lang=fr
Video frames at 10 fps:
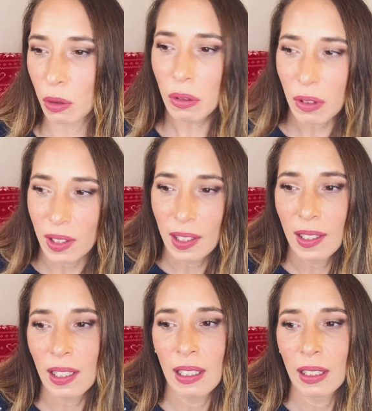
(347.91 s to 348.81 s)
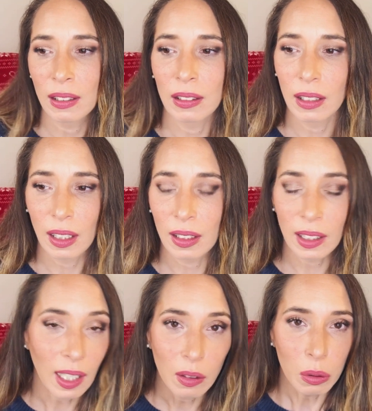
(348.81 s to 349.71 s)
juste que c'était un,
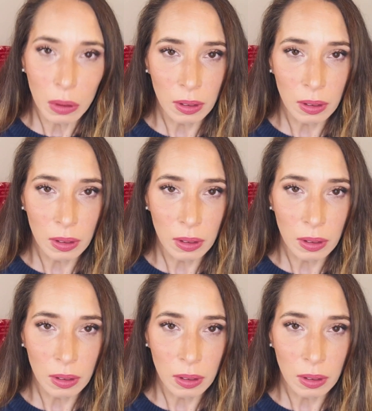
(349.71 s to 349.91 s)
cadeau.